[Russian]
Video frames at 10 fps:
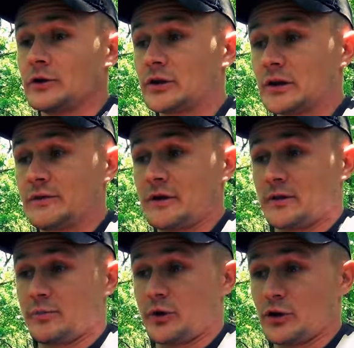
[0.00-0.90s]

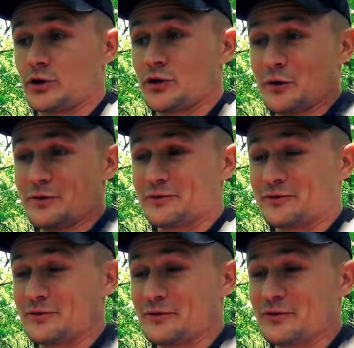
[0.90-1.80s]
человек пришел
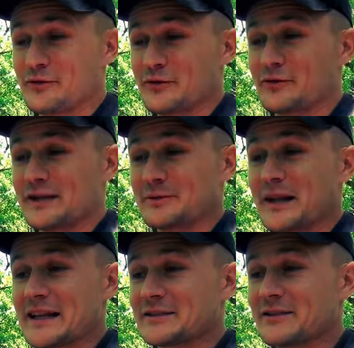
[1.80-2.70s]
в
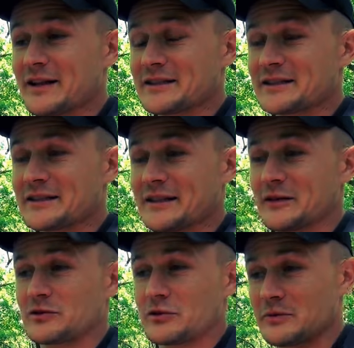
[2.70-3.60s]
18-20
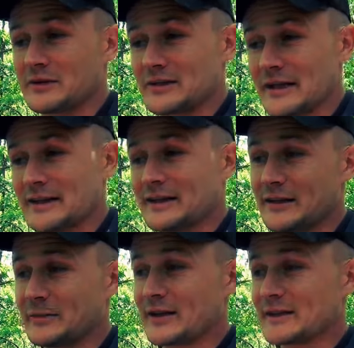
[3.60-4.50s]
лет, чтобы стать
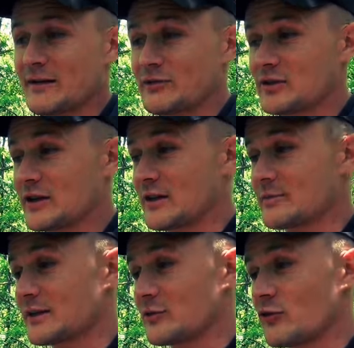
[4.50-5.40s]
таким красавчиком,
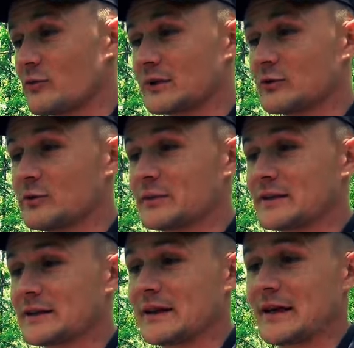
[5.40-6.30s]
здоровым орлом и
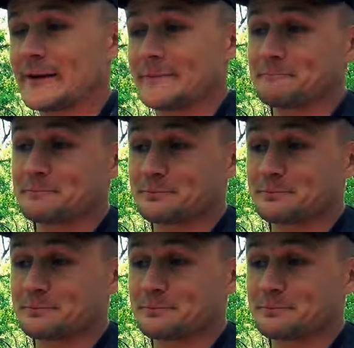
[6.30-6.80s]
так далее,